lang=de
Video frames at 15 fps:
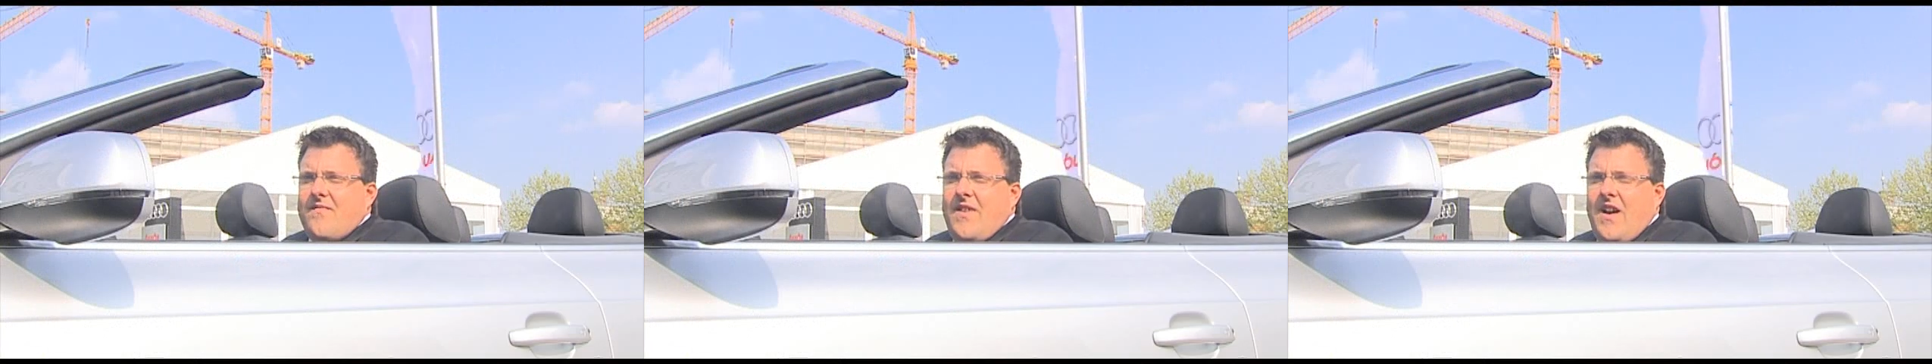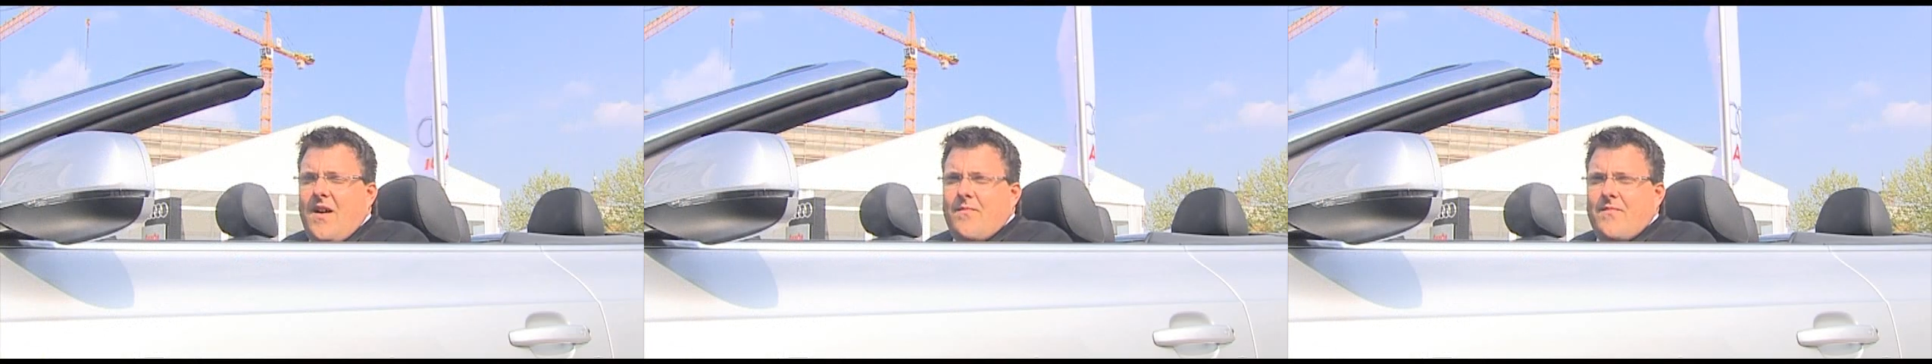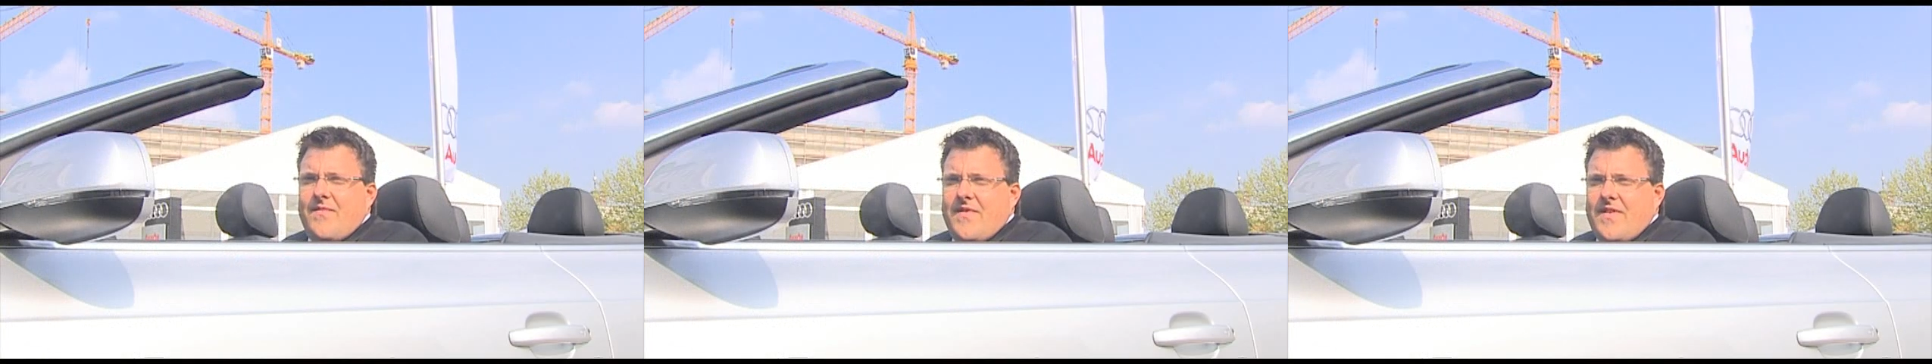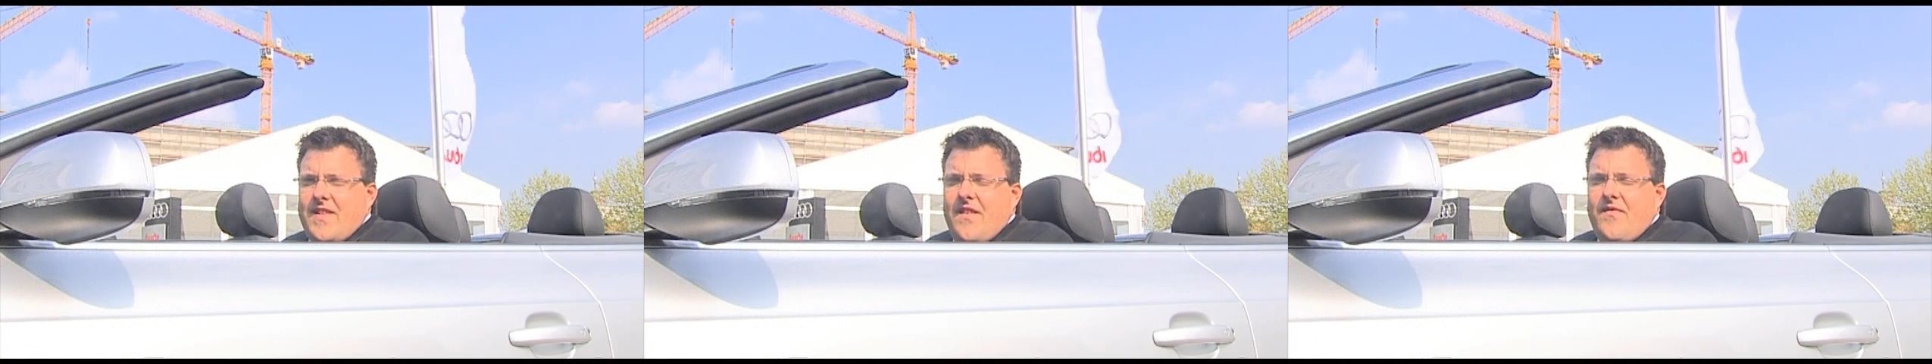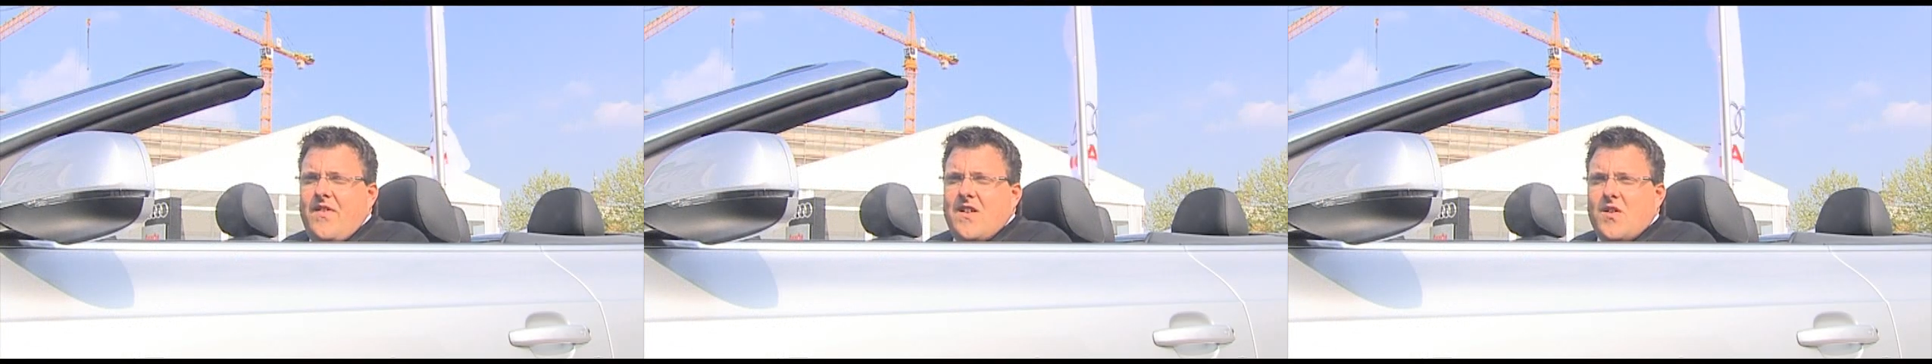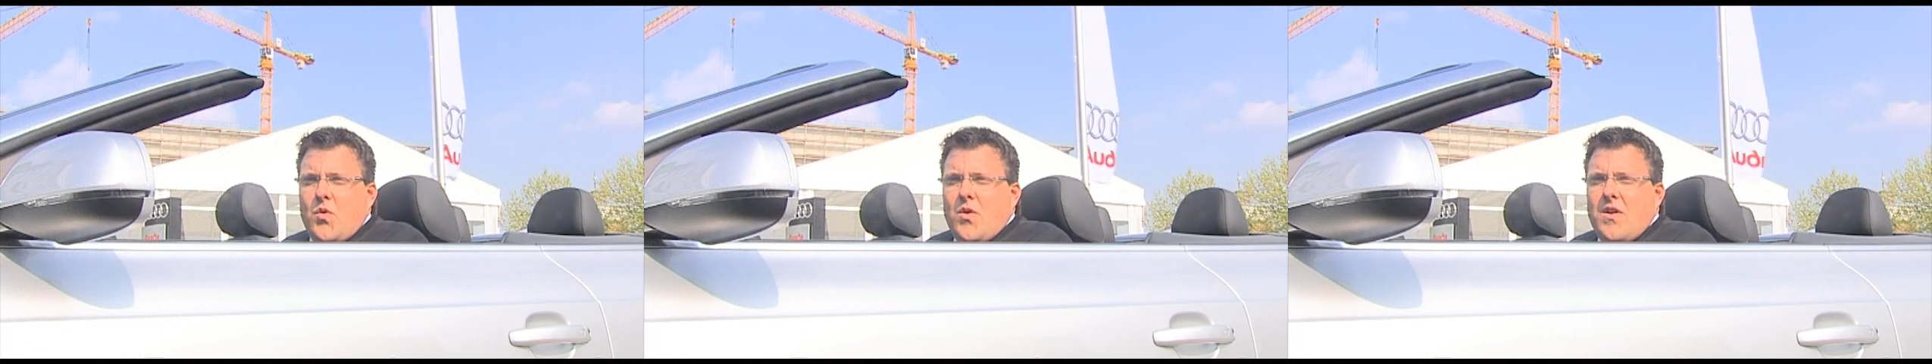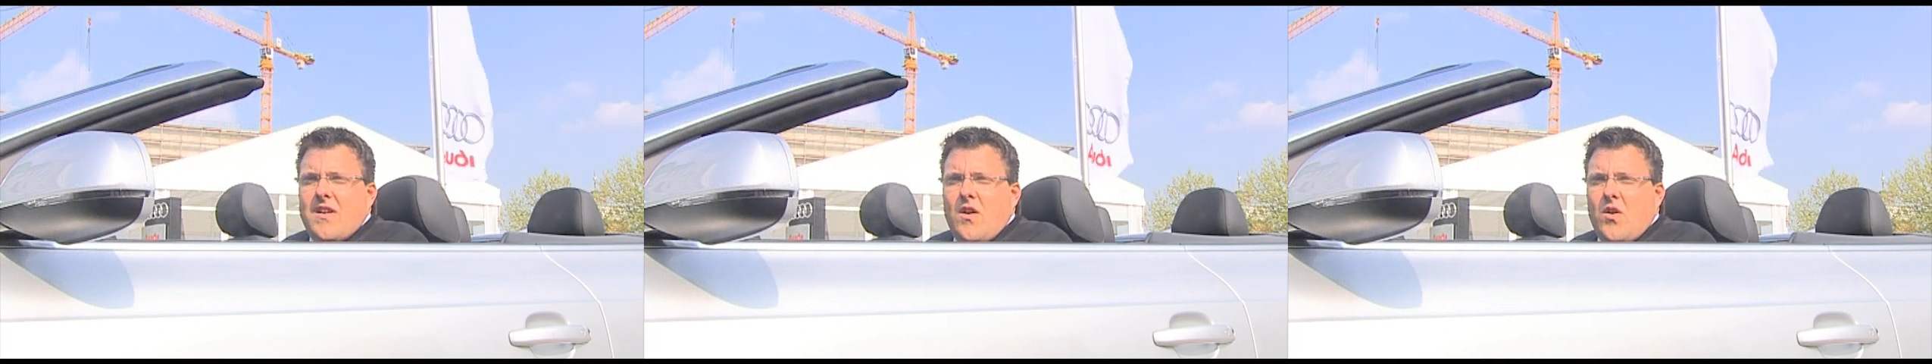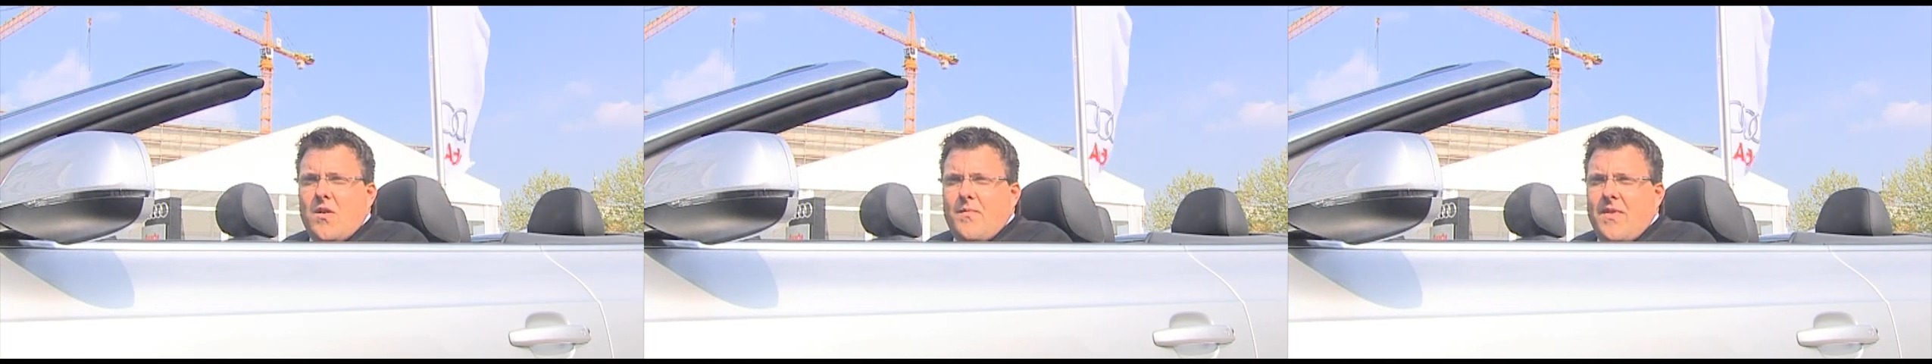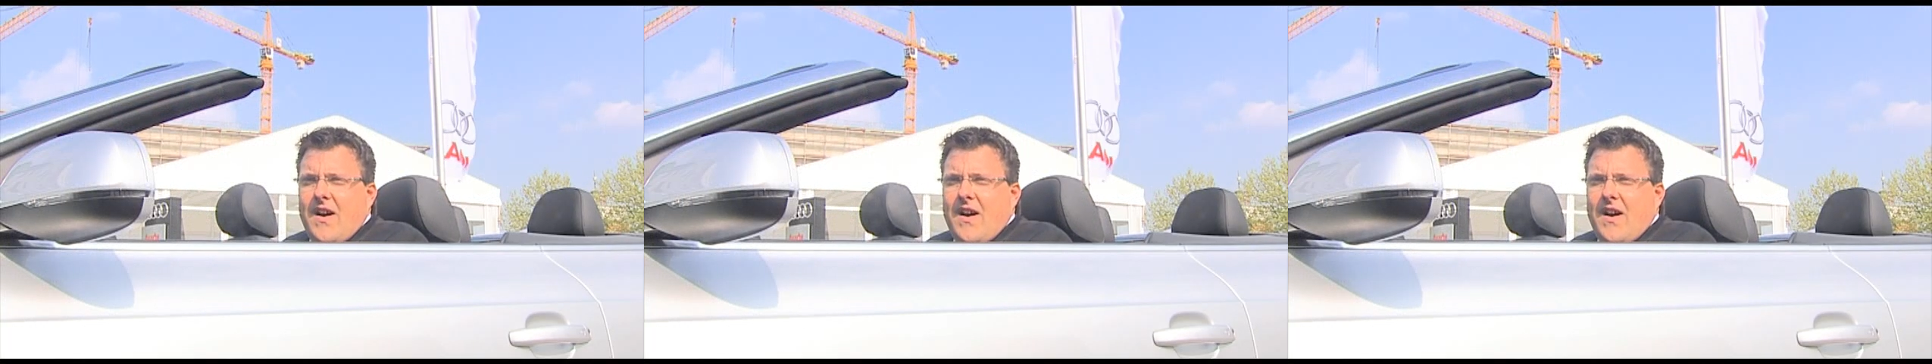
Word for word: wir haben sehr viele Kunden auch im